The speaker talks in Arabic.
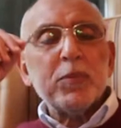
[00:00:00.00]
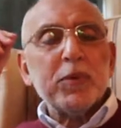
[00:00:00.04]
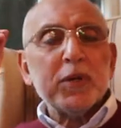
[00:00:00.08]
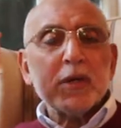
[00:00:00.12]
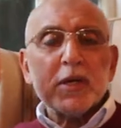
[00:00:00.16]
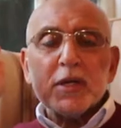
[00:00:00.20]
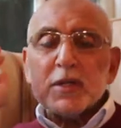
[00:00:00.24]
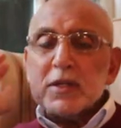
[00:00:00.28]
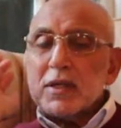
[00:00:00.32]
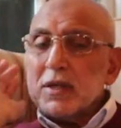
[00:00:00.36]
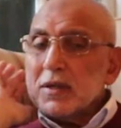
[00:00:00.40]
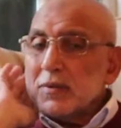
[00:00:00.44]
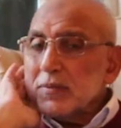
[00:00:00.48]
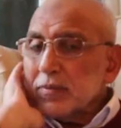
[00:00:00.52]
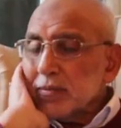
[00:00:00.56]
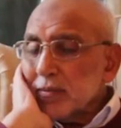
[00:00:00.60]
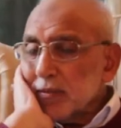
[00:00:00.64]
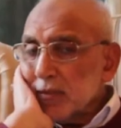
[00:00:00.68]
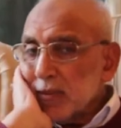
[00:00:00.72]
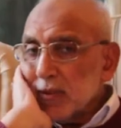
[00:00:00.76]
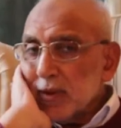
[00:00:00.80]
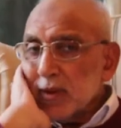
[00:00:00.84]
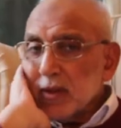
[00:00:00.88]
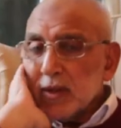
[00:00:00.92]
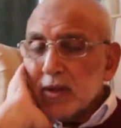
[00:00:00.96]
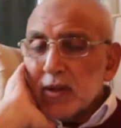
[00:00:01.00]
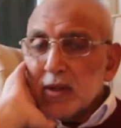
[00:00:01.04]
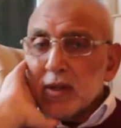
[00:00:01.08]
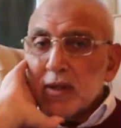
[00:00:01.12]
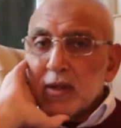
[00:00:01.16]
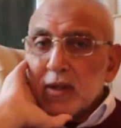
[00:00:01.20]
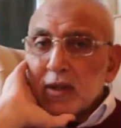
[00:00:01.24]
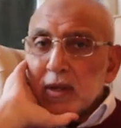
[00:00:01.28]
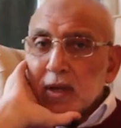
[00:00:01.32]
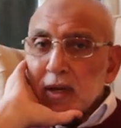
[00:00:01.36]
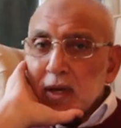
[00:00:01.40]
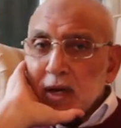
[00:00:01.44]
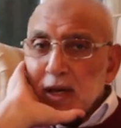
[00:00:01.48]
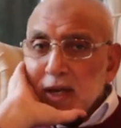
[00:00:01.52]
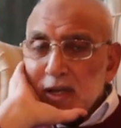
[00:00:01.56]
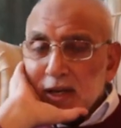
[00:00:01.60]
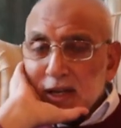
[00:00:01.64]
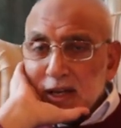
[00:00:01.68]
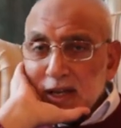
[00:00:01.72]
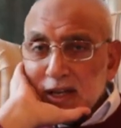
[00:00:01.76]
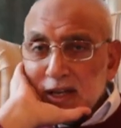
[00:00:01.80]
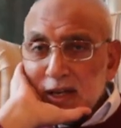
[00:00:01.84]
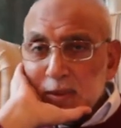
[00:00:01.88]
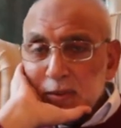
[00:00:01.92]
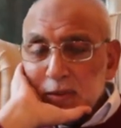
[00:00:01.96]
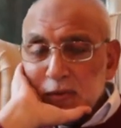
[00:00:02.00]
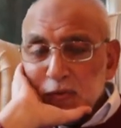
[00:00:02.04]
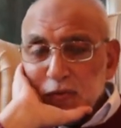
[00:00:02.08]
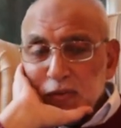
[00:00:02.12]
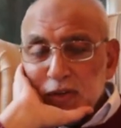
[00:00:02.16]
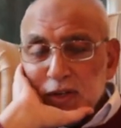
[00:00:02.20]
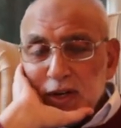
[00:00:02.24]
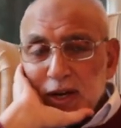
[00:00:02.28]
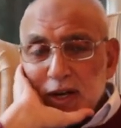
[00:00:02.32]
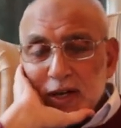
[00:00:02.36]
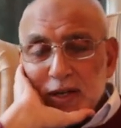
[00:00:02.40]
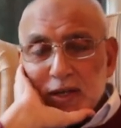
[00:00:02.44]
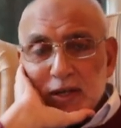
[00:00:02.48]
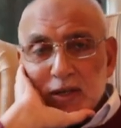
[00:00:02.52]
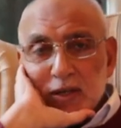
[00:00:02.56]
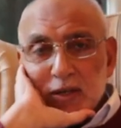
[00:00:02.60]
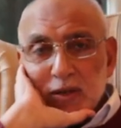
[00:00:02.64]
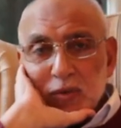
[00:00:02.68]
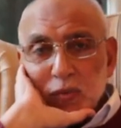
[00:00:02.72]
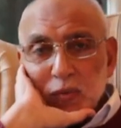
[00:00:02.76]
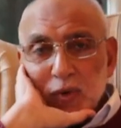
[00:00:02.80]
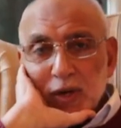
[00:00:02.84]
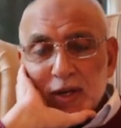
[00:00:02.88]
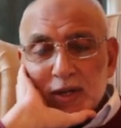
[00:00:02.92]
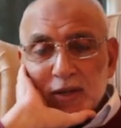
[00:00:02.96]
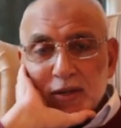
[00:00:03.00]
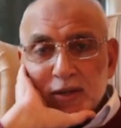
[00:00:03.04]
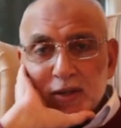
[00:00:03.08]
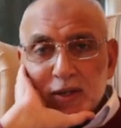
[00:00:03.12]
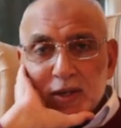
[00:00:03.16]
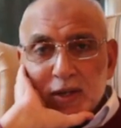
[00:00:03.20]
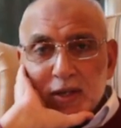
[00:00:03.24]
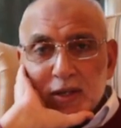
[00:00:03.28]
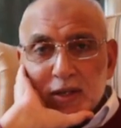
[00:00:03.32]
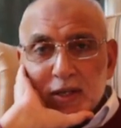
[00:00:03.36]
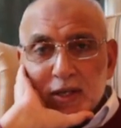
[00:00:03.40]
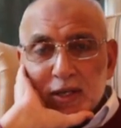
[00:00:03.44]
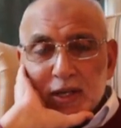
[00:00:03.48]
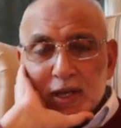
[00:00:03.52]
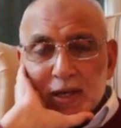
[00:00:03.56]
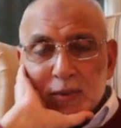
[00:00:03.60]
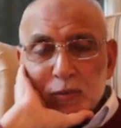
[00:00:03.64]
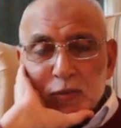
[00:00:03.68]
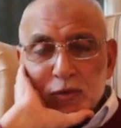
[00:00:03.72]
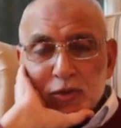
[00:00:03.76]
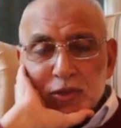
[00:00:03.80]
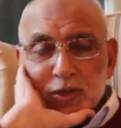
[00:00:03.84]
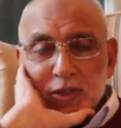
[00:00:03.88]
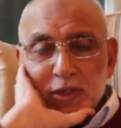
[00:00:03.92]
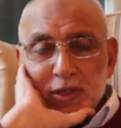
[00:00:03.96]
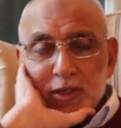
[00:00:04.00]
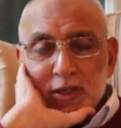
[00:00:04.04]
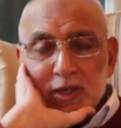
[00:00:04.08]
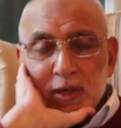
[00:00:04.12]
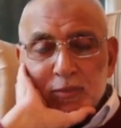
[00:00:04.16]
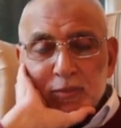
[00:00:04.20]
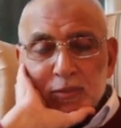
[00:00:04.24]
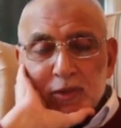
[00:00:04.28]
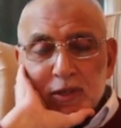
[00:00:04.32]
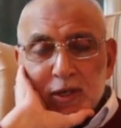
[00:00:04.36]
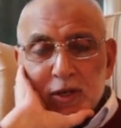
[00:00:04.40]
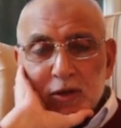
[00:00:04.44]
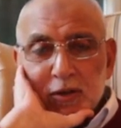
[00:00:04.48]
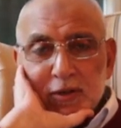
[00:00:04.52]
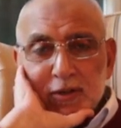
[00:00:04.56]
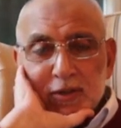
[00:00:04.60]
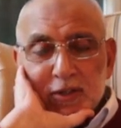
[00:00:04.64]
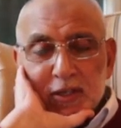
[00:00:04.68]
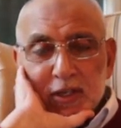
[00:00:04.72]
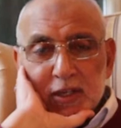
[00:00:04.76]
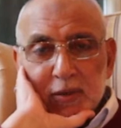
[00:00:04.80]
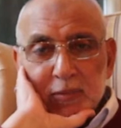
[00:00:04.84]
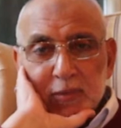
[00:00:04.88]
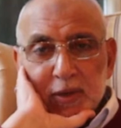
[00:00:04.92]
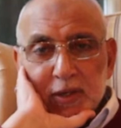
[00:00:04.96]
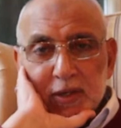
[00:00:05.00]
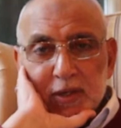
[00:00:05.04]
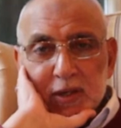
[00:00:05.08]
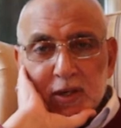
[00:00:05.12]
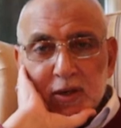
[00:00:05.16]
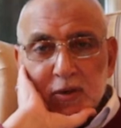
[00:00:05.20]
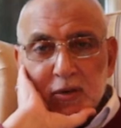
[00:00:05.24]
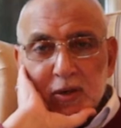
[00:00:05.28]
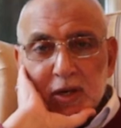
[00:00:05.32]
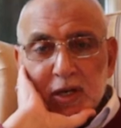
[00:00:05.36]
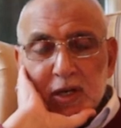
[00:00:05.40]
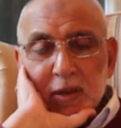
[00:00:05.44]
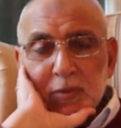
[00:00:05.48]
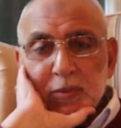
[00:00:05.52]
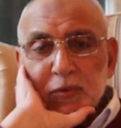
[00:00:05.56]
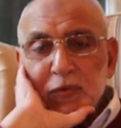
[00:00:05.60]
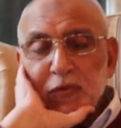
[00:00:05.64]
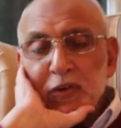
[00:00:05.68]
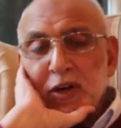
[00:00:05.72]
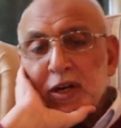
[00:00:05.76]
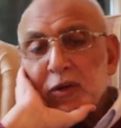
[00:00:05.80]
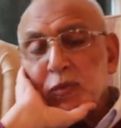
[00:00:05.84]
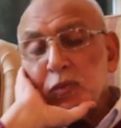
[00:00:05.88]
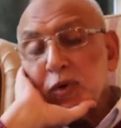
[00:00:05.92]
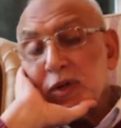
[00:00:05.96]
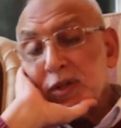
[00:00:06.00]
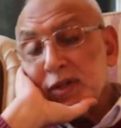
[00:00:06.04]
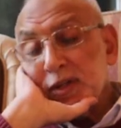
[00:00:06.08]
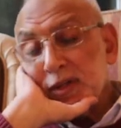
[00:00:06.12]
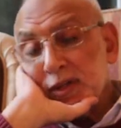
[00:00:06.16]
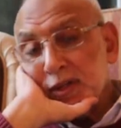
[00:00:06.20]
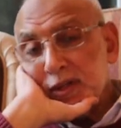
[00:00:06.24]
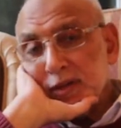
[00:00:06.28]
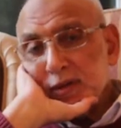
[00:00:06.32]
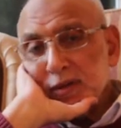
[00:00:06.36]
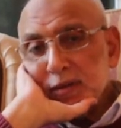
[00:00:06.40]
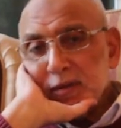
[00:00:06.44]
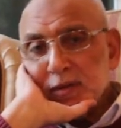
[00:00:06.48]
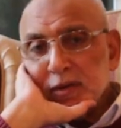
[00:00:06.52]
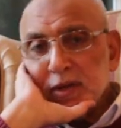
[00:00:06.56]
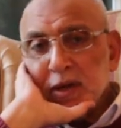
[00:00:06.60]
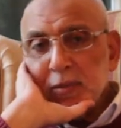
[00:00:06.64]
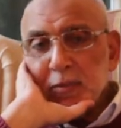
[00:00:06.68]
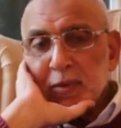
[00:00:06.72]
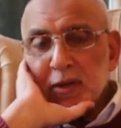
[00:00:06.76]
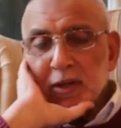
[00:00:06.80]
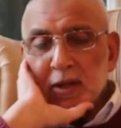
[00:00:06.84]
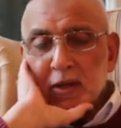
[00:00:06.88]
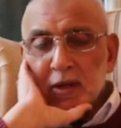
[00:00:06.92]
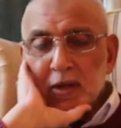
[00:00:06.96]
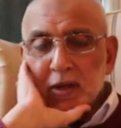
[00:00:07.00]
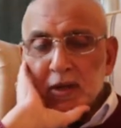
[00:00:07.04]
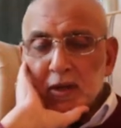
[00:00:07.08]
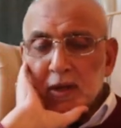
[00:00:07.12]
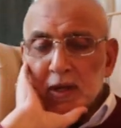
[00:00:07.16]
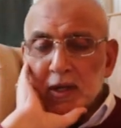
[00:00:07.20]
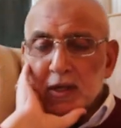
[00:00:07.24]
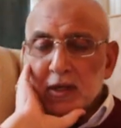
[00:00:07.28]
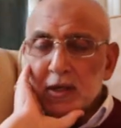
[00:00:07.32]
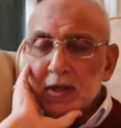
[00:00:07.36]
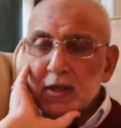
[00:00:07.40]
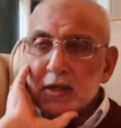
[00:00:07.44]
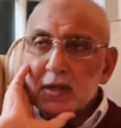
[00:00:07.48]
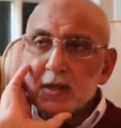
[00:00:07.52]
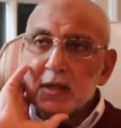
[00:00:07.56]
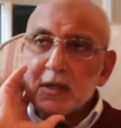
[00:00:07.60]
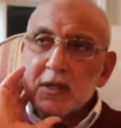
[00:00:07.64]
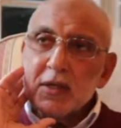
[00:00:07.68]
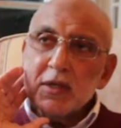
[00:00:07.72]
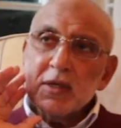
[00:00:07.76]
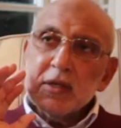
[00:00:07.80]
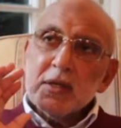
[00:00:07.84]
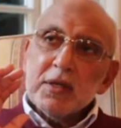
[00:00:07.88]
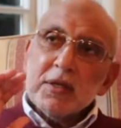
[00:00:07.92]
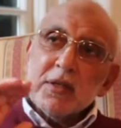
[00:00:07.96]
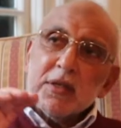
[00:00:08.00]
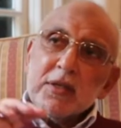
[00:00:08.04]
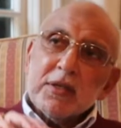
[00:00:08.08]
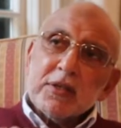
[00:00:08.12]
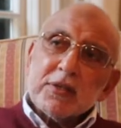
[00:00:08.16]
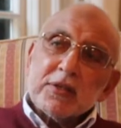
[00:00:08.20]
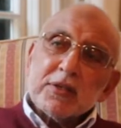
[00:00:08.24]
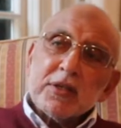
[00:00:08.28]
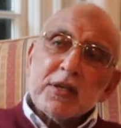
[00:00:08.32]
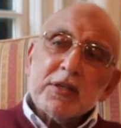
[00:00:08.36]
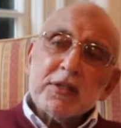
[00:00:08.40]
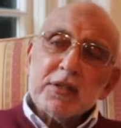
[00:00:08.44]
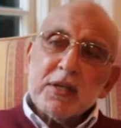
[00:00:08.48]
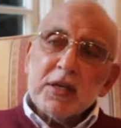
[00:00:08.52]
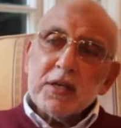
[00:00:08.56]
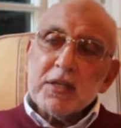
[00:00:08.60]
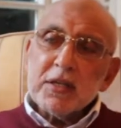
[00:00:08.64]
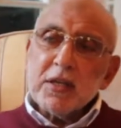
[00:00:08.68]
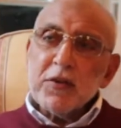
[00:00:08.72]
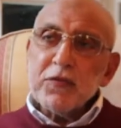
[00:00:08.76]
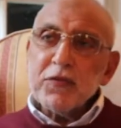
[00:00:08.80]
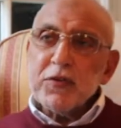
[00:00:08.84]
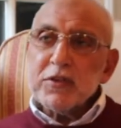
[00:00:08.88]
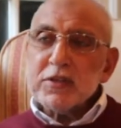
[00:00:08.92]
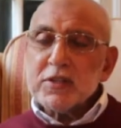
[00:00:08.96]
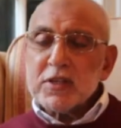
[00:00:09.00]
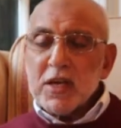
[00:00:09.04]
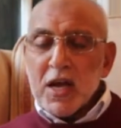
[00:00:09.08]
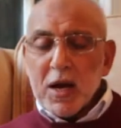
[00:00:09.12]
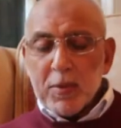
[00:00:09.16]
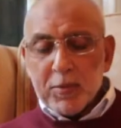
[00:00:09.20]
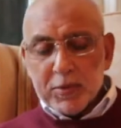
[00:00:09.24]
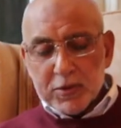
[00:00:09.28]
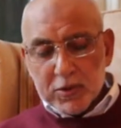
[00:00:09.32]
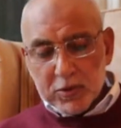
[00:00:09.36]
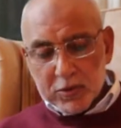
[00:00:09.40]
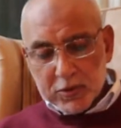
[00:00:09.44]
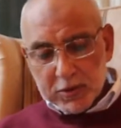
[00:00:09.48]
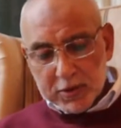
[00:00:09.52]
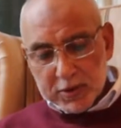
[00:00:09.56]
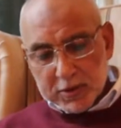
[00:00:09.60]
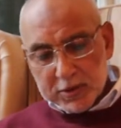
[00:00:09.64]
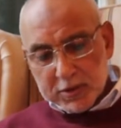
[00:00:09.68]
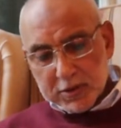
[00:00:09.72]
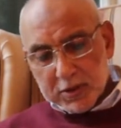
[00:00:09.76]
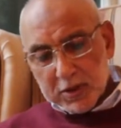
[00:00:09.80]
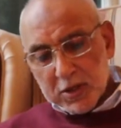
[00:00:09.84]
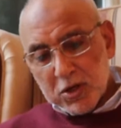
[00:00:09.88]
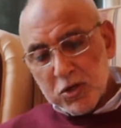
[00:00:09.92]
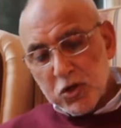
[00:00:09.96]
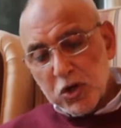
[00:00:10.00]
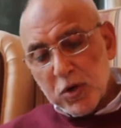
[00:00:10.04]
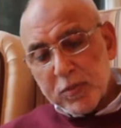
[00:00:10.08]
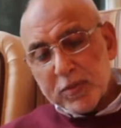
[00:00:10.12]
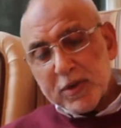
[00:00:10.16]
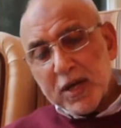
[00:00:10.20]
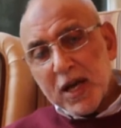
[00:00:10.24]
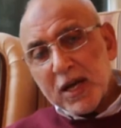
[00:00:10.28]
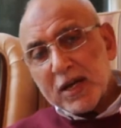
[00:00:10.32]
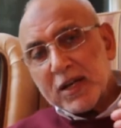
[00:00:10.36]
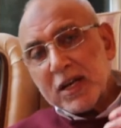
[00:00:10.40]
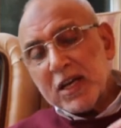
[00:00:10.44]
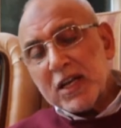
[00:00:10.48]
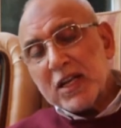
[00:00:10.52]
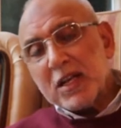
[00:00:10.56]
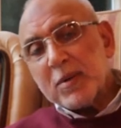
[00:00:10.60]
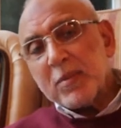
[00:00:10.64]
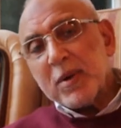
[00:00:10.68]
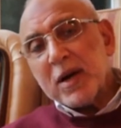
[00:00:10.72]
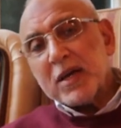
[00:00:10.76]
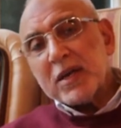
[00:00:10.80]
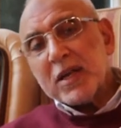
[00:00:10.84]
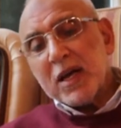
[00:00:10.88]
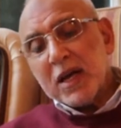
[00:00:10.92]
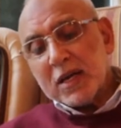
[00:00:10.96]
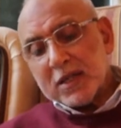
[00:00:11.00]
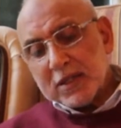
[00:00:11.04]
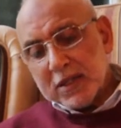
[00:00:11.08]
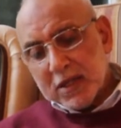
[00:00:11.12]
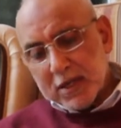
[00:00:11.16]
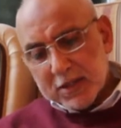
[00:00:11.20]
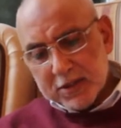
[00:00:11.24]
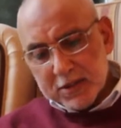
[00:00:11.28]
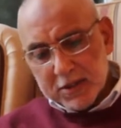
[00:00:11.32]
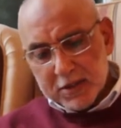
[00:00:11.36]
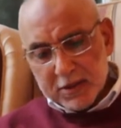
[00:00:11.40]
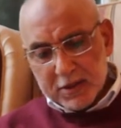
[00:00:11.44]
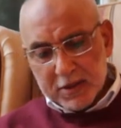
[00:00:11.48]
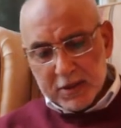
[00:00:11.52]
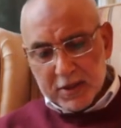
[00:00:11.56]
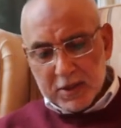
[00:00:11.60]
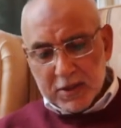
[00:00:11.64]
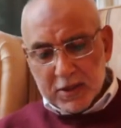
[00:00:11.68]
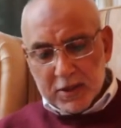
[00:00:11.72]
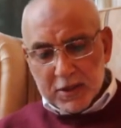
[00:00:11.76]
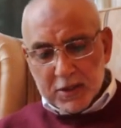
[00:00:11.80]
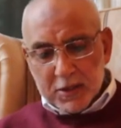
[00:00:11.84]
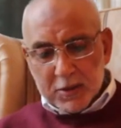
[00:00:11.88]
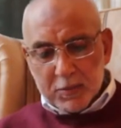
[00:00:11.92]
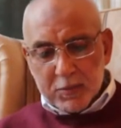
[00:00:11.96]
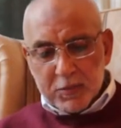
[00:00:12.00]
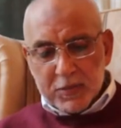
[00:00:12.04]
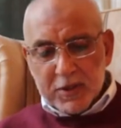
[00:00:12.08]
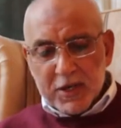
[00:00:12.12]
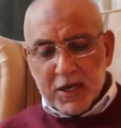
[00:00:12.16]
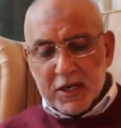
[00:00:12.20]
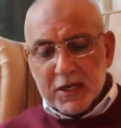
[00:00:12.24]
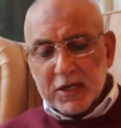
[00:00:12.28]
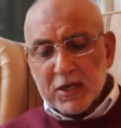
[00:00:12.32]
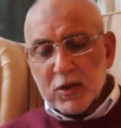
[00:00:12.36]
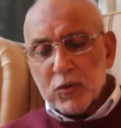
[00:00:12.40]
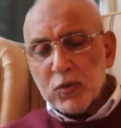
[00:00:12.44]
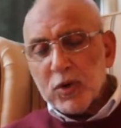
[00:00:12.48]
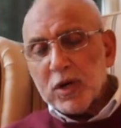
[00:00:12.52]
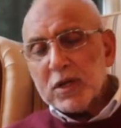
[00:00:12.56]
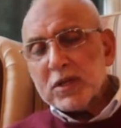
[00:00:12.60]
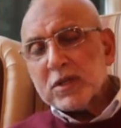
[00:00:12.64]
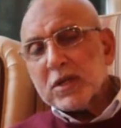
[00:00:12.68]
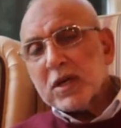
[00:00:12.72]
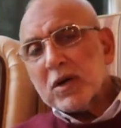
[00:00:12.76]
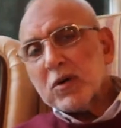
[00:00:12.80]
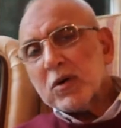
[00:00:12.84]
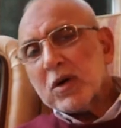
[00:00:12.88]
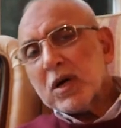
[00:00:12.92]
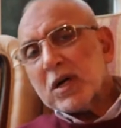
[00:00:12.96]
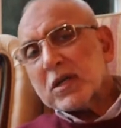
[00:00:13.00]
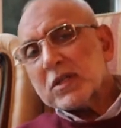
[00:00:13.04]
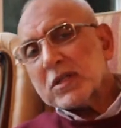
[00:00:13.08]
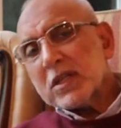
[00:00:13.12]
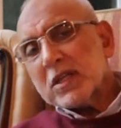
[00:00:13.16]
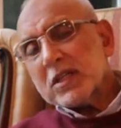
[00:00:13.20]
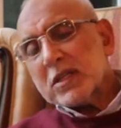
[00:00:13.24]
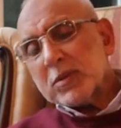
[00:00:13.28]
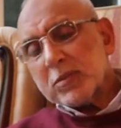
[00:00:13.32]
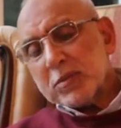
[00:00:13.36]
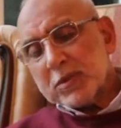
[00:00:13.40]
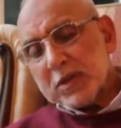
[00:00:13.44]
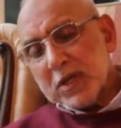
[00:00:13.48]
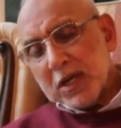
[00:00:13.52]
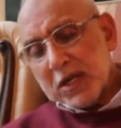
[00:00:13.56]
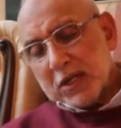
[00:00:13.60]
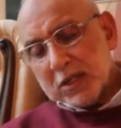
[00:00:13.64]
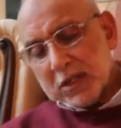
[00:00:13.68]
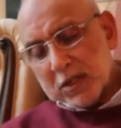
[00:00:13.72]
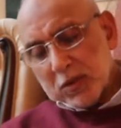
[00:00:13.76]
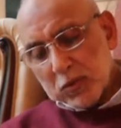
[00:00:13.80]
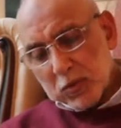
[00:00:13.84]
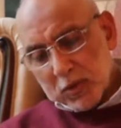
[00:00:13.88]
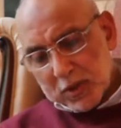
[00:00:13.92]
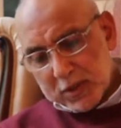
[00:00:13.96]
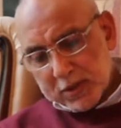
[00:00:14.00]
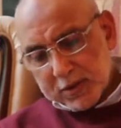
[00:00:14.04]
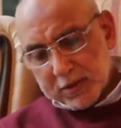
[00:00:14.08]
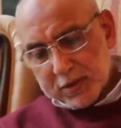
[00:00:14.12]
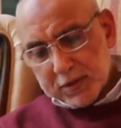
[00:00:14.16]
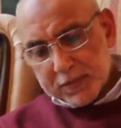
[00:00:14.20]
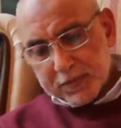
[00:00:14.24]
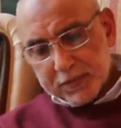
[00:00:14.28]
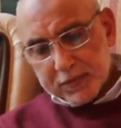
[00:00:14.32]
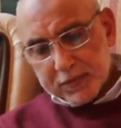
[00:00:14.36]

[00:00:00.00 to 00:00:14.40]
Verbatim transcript: قبل كده أنا اتكلمت فيه عن والدي الله يرحمه الشيخ عبد الجواد سيد البنا واتكلمت فيه عن والدتي رحمة الله عليها السيدة نفيسة أحمد الجليسي اليوم أنا هتكلم عن أجدادي من ناحية الوالدة وأجدادي من ناحية الوالد